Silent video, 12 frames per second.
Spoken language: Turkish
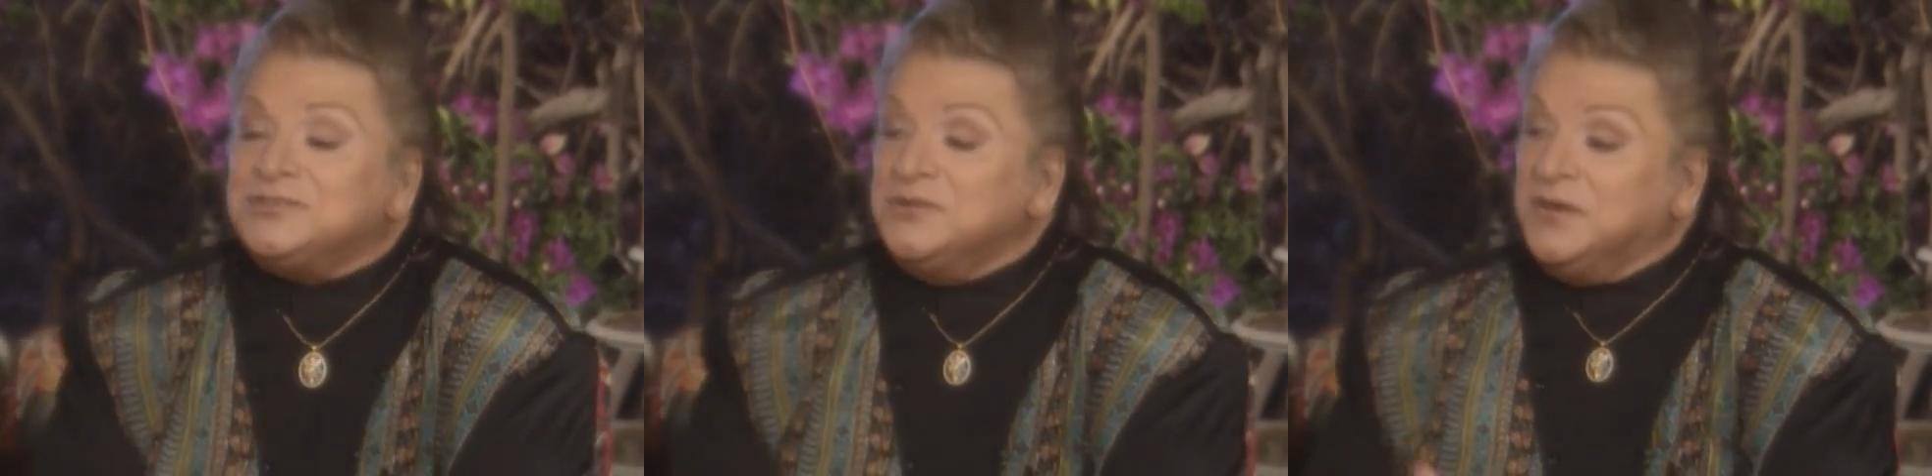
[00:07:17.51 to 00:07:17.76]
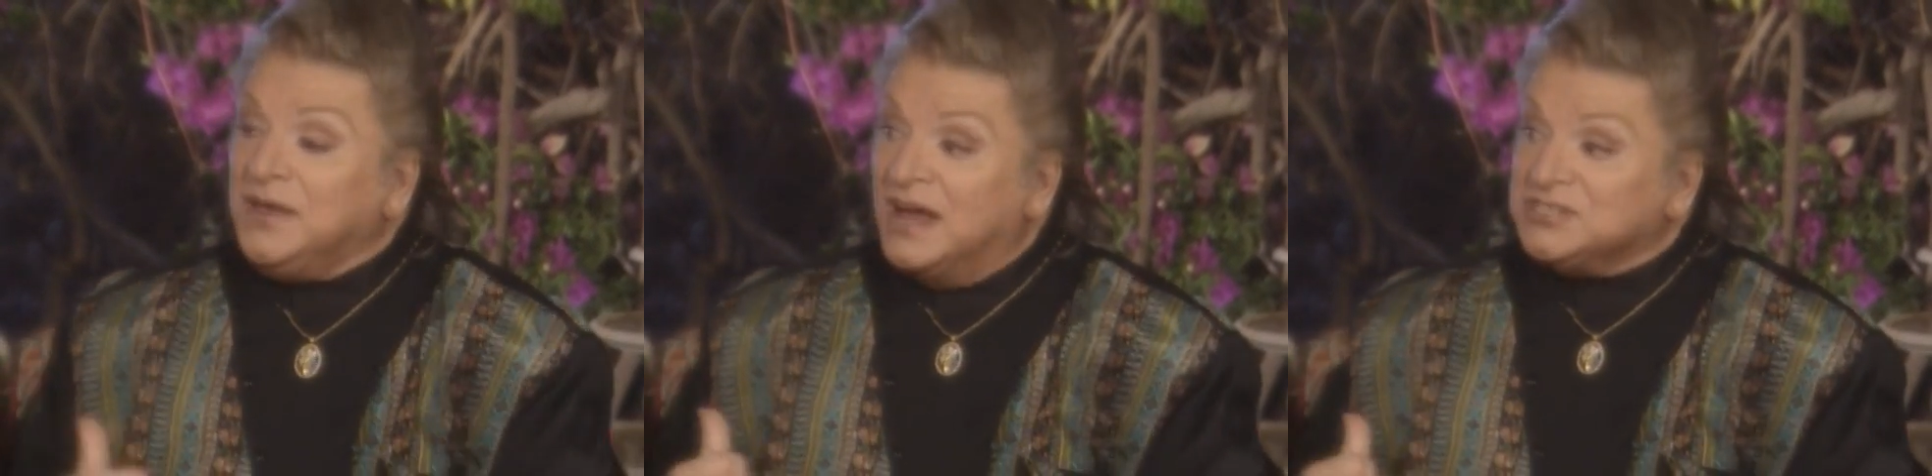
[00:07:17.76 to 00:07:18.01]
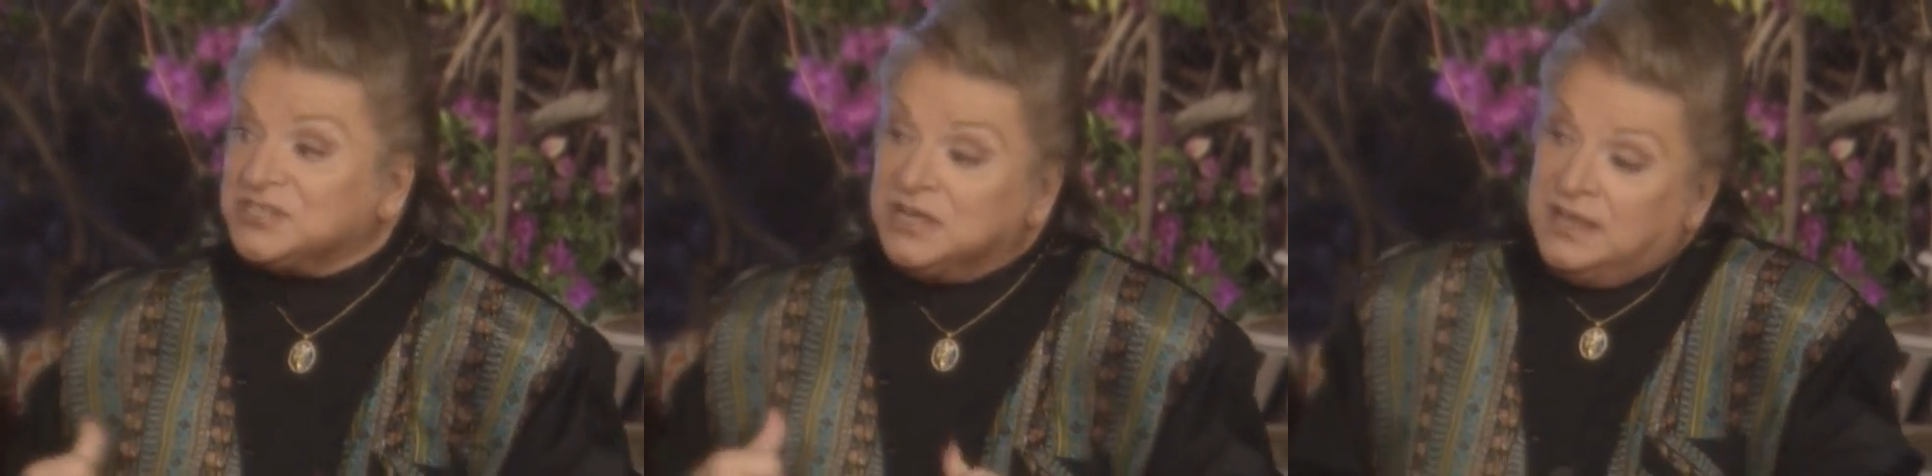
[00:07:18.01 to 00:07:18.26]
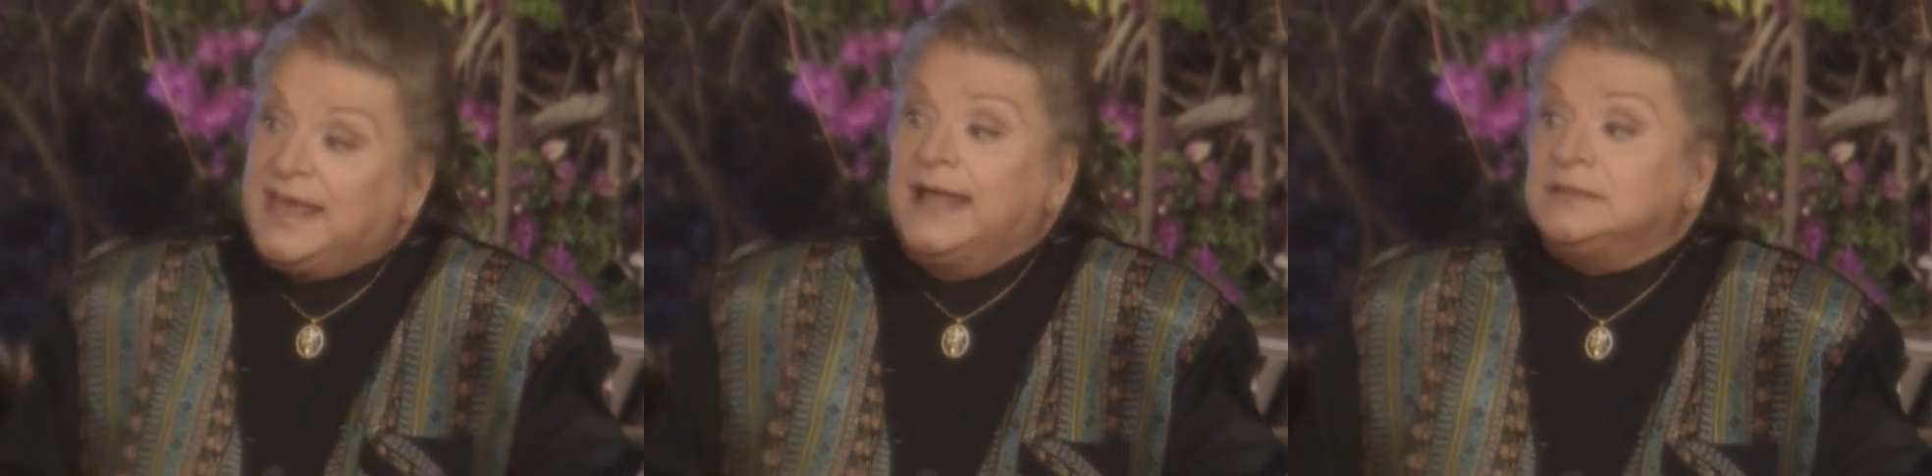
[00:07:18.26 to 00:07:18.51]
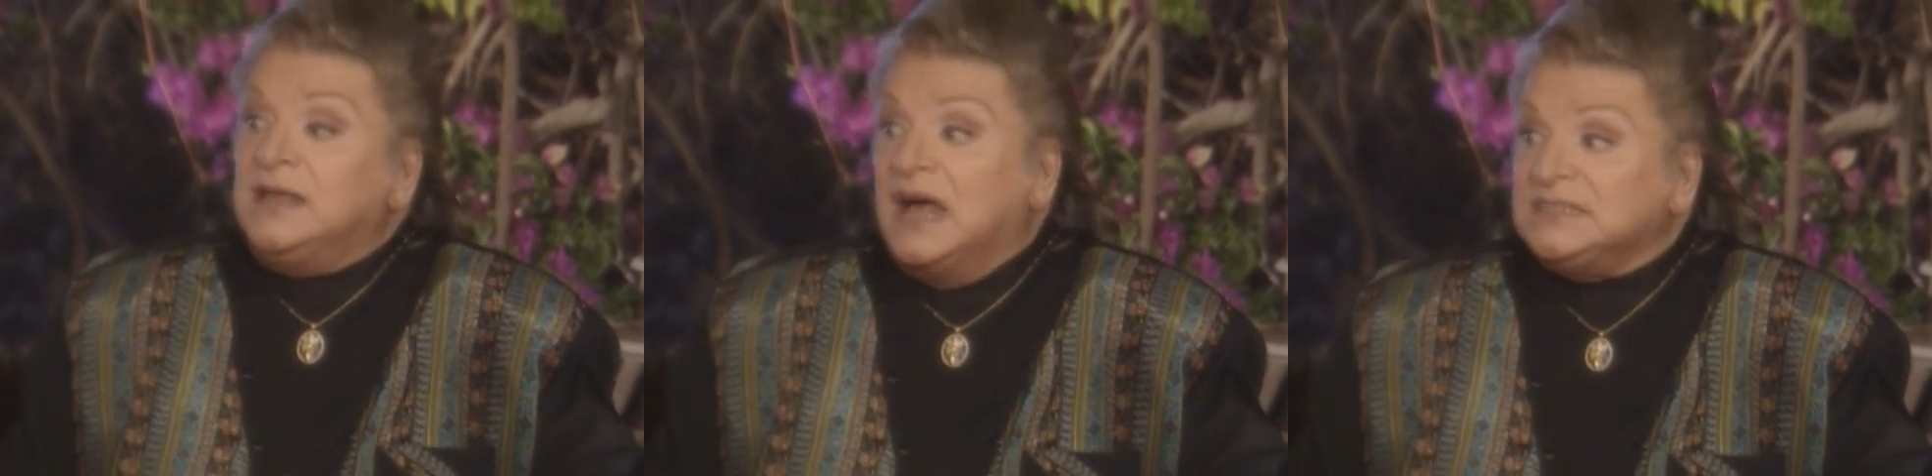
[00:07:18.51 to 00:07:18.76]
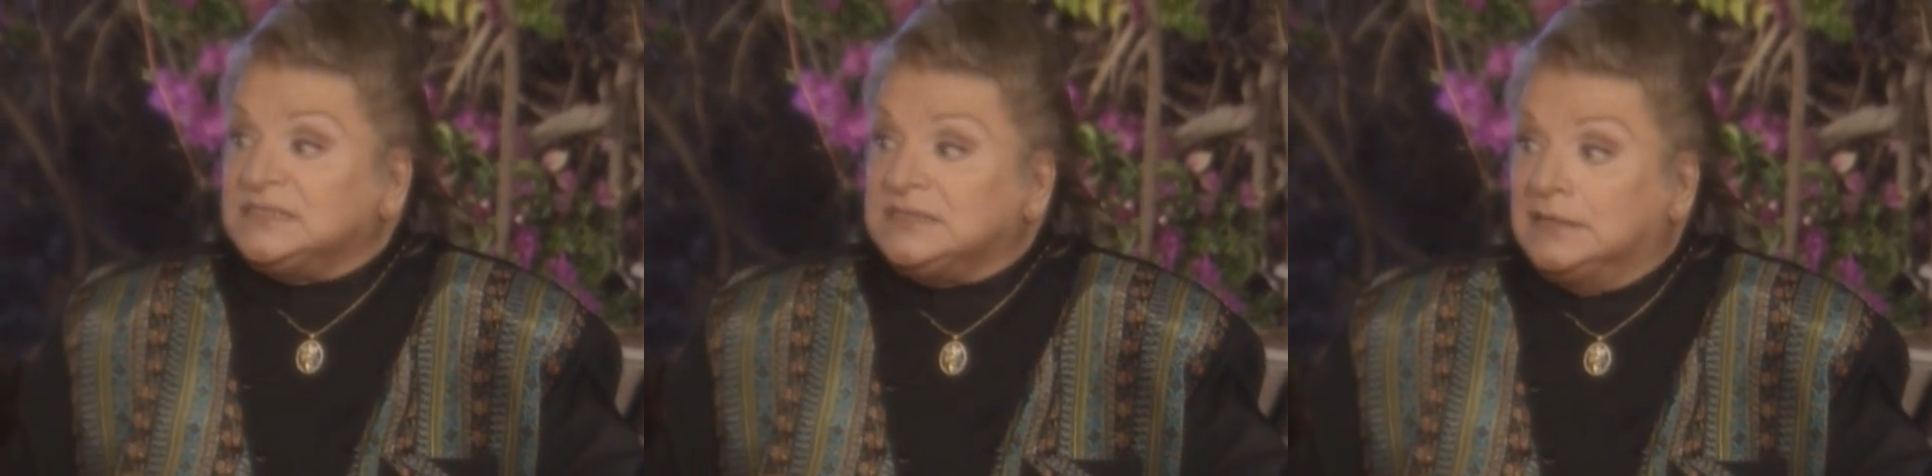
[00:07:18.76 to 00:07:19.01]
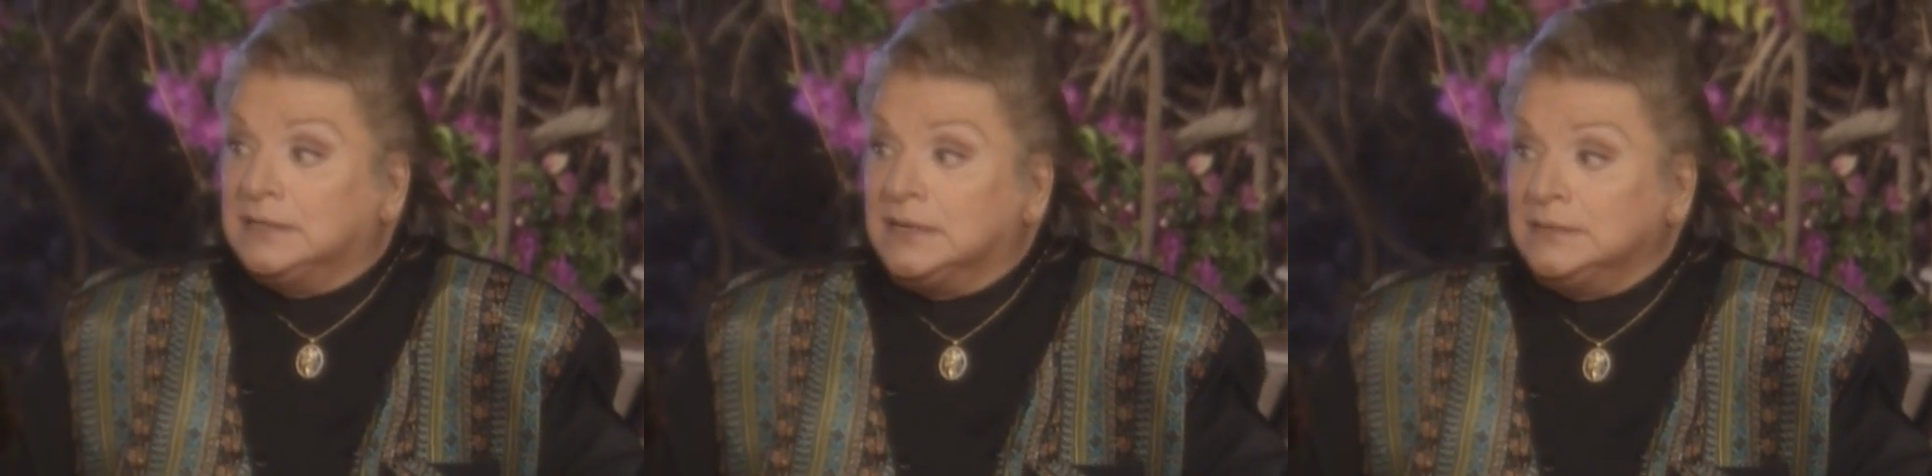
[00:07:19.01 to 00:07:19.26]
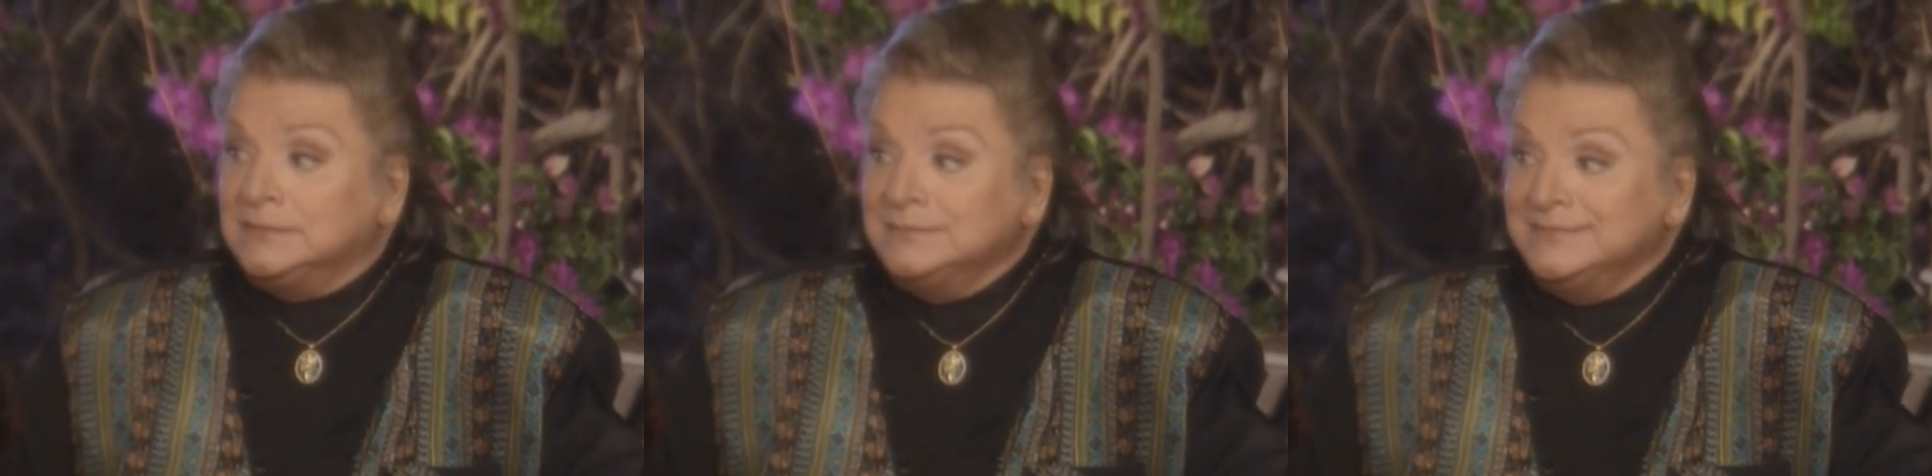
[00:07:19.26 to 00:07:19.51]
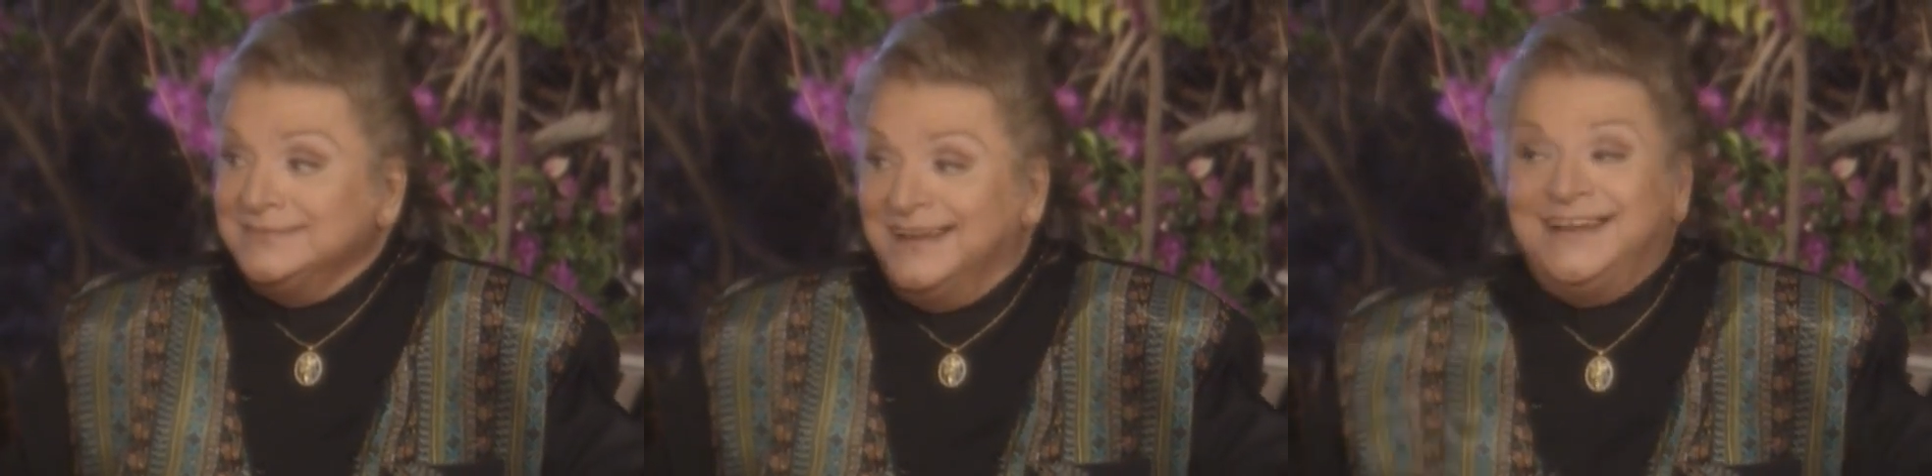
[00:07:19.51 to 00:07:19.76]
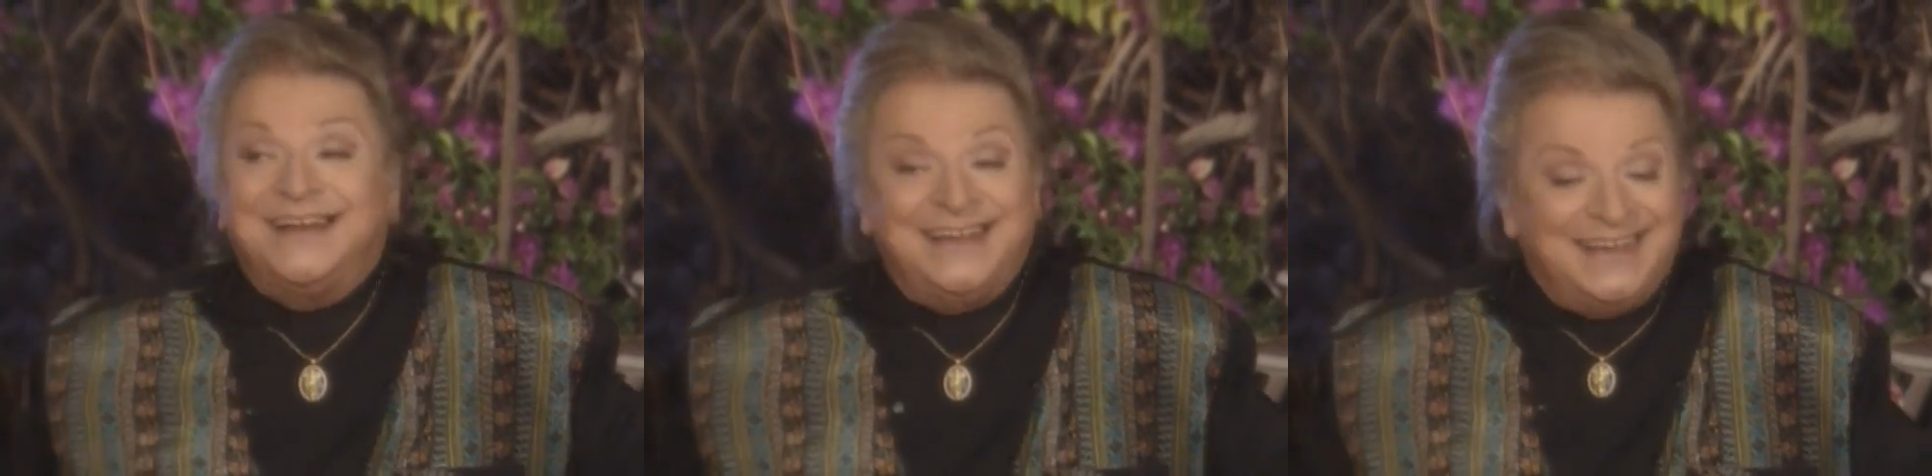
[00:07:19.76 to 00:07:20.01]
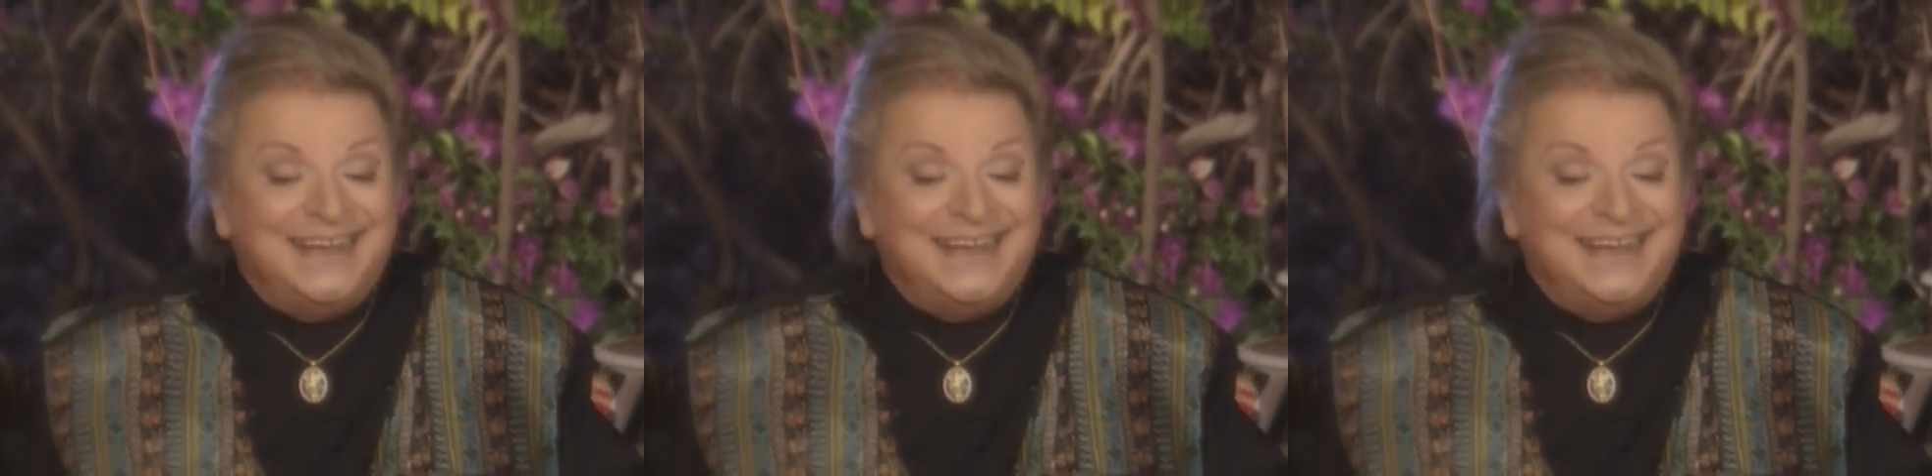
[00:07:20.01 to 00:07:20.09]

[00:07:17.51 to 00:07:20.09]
Çünkü aşkın kendi hastalık. Evet.